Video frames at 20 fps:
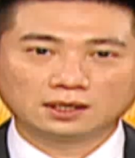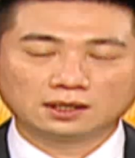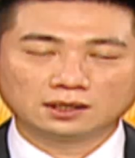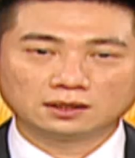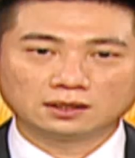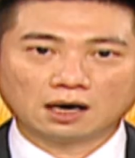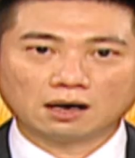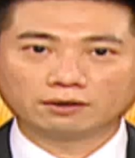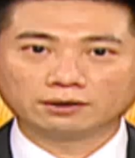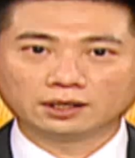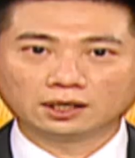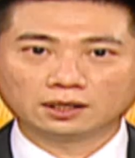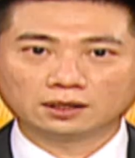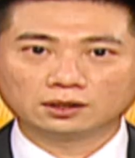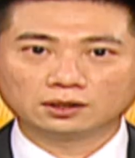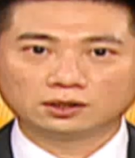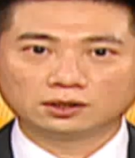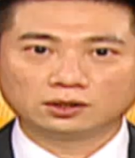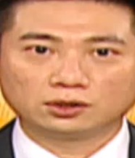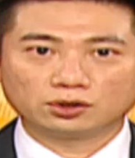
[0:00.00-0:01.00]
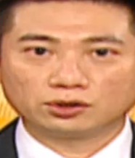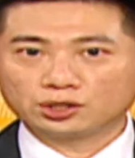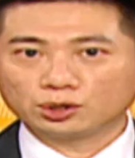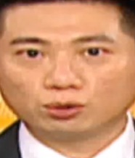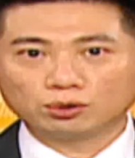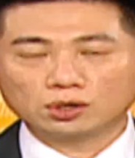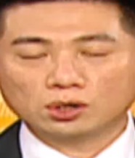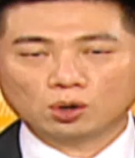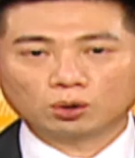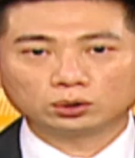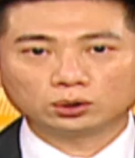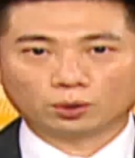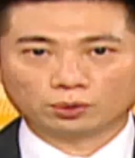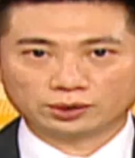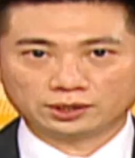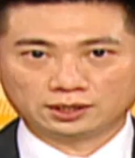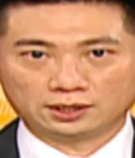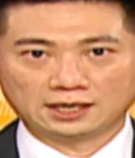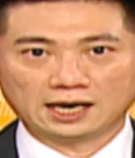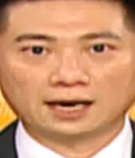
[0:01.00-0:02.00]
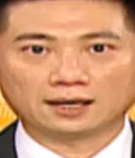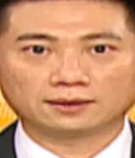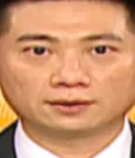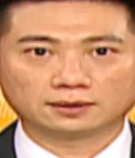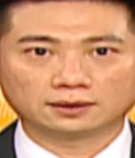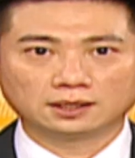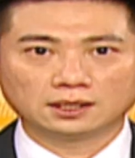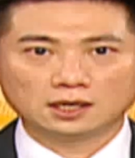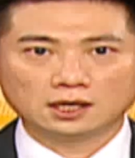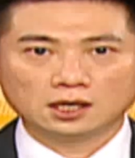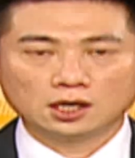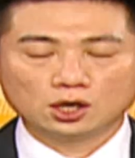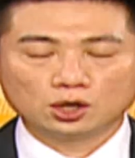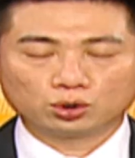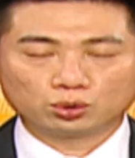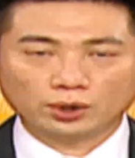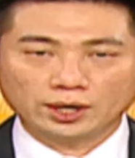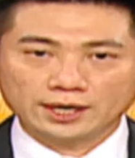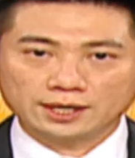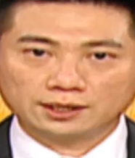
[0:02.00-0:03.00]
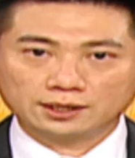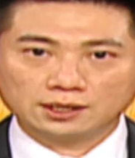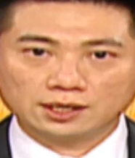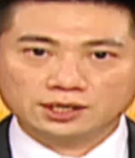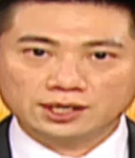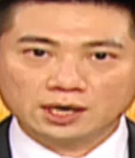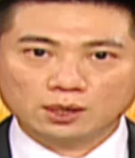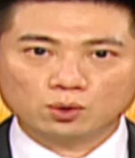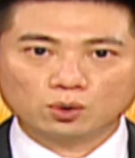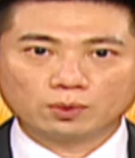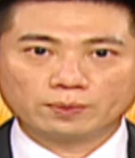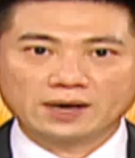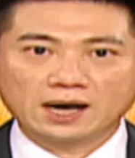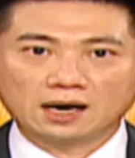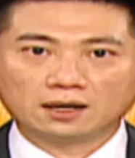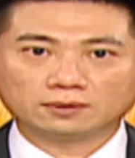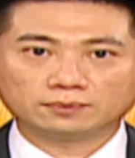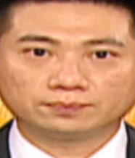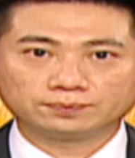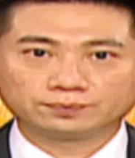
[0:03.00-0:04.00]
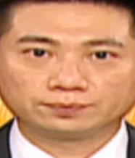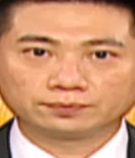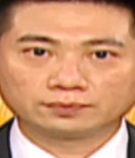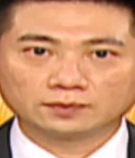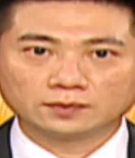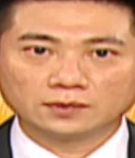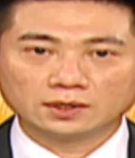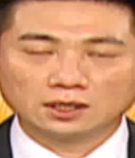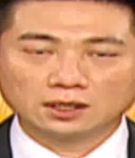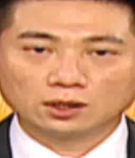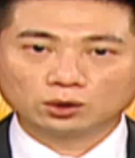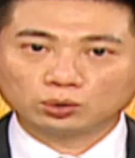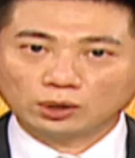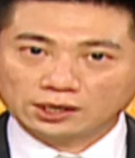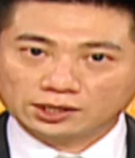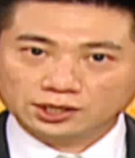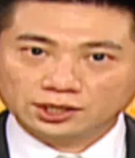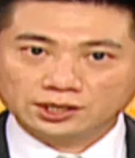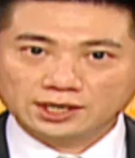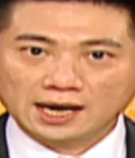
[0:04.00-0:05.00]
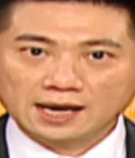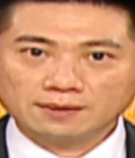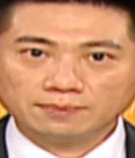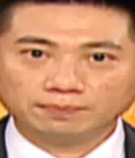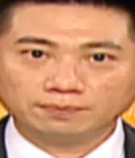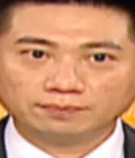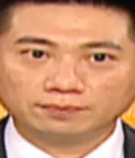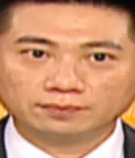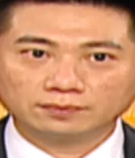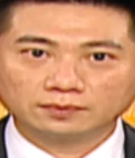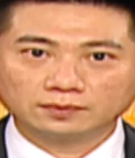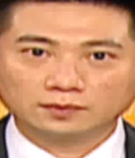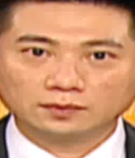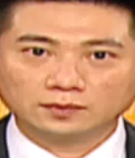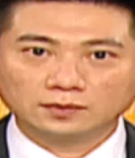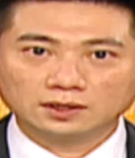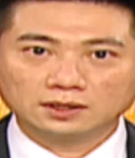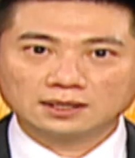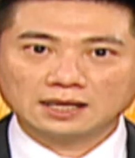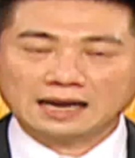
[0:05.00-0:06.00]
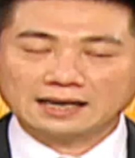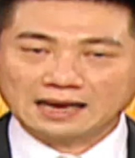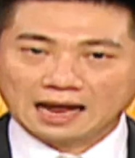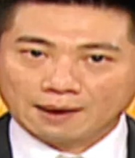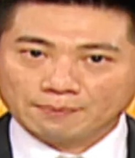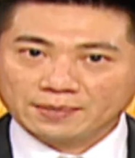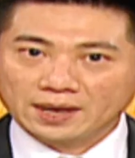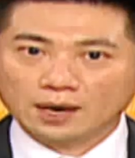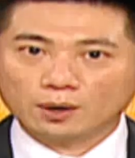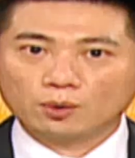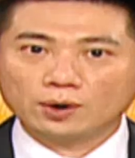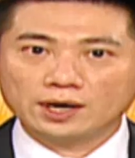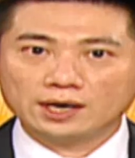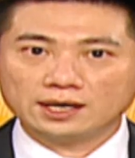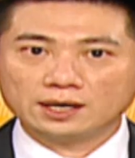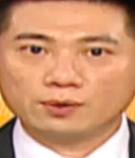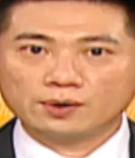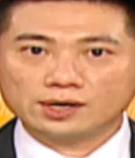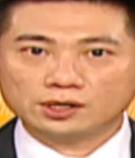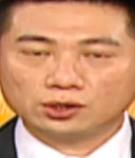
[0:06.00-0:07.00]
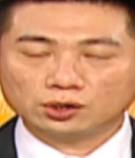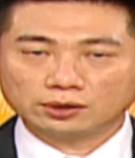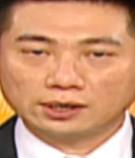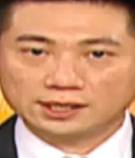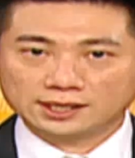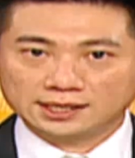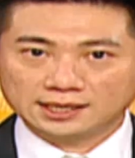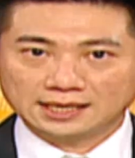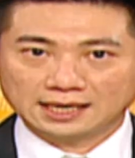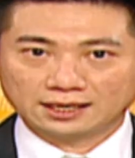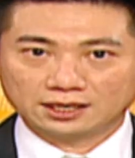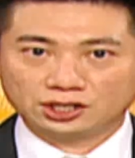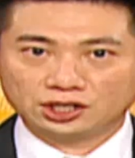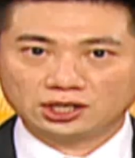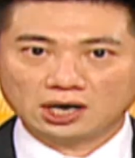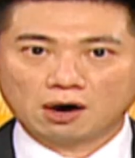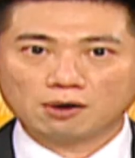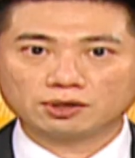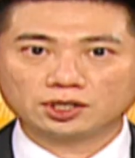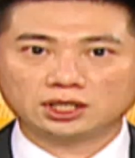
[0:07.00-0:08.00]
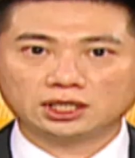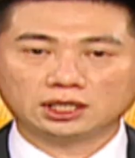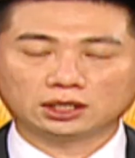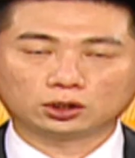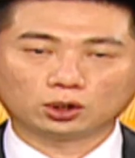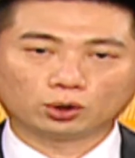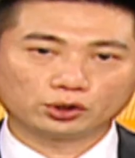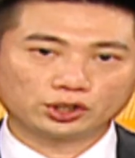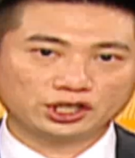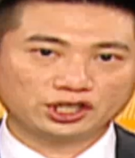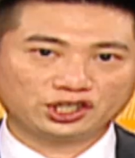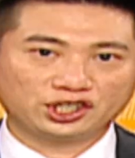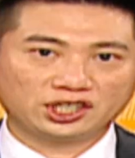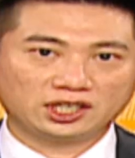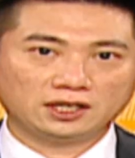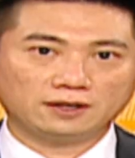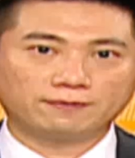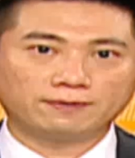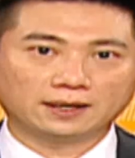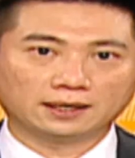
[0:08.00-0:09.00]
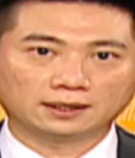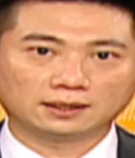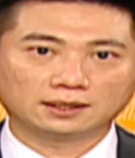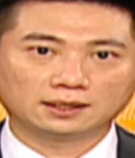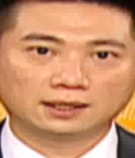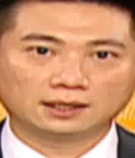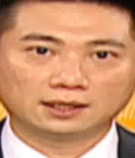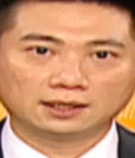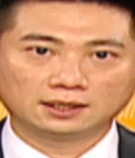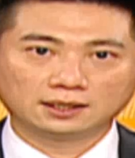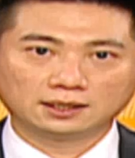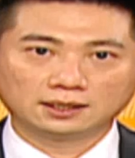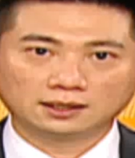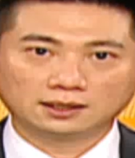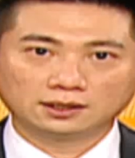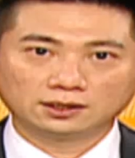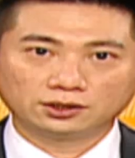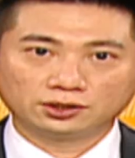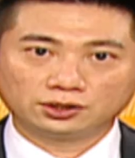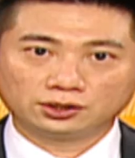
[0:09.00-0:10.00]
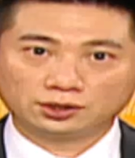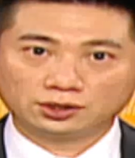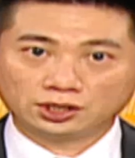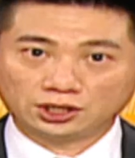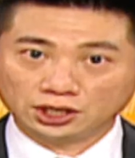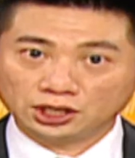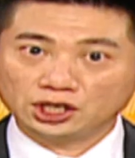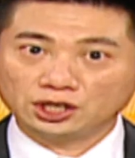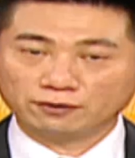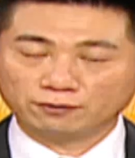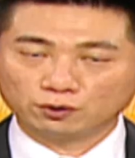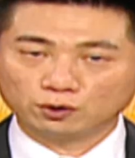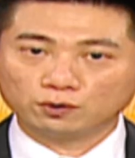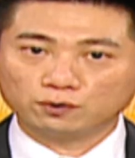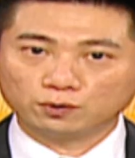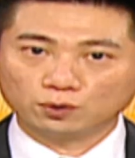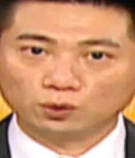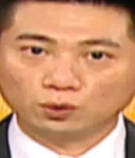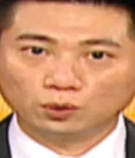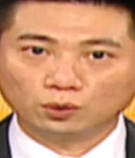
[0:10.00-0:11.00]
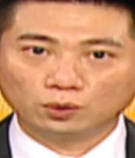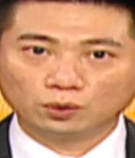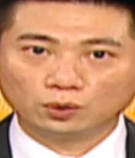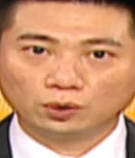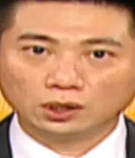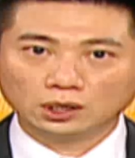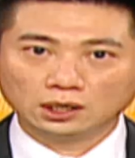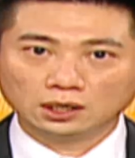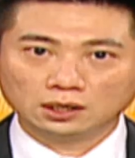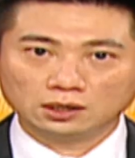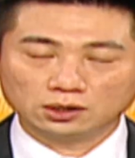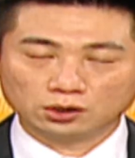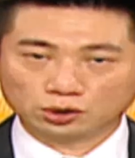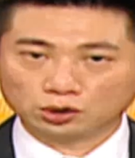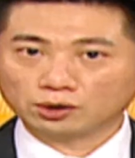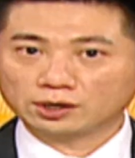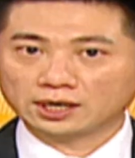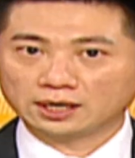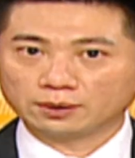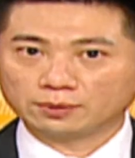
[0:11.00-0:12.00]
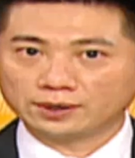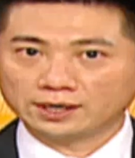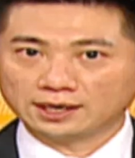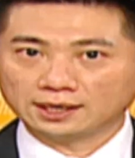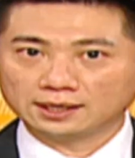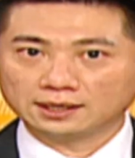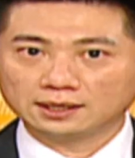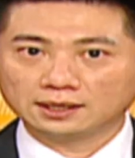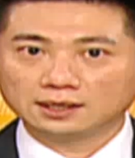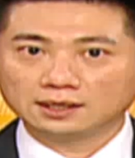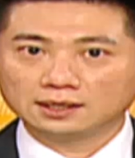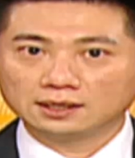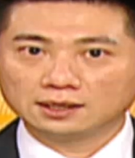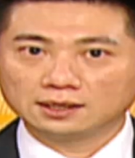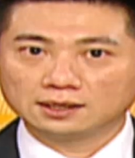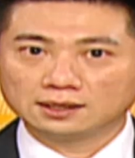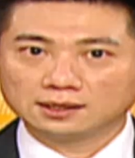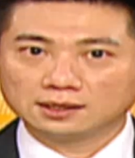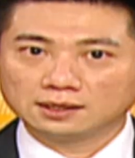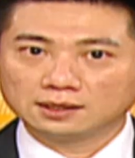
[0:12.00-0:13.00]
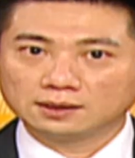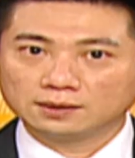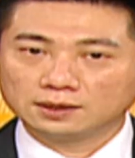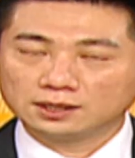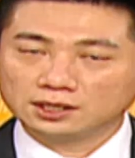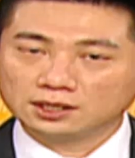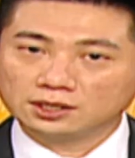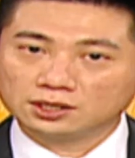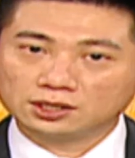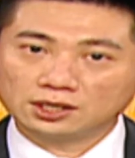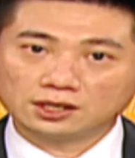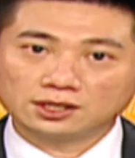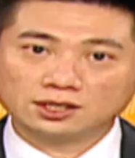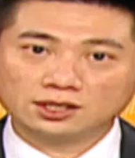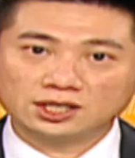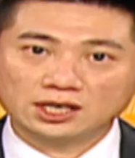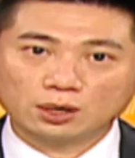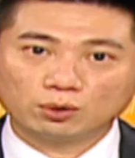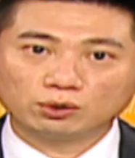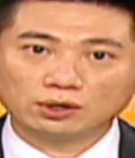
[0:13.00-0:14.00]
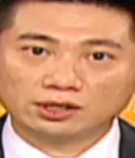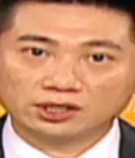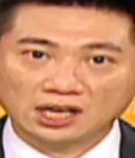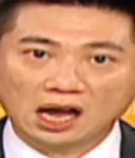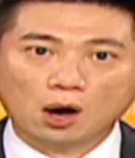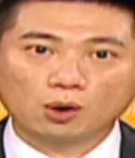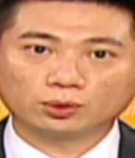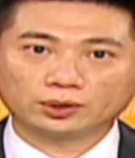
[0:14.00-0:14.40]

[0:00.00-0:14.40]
然后呢，就进入了空头市场，所以这些股票短时间，它难免会因为受到市场的消息、投资的气氛起起伏伏，有时候可能会甚至陷入到超